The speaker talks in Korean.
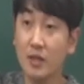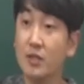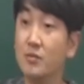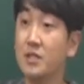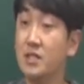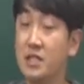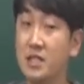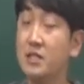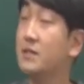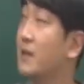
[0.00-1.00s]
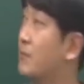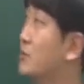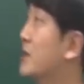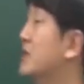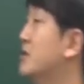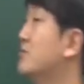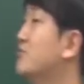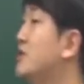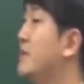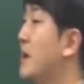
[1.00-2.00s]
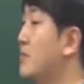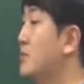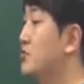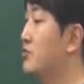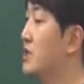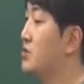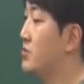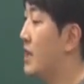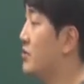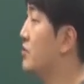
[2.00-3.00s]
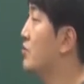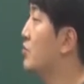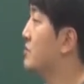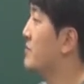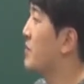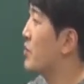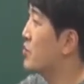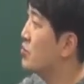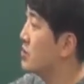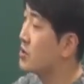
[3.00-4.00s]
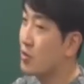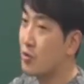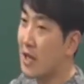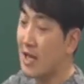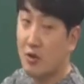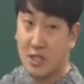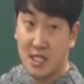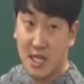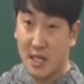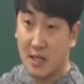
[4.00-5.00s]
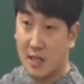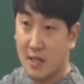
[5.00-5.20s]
그러면 이 식을 딱 본 상태에서 문제 방법이 두 가지로 나뉘어요. 곱셈 변형 공식 쪽으로 갈 것이냐.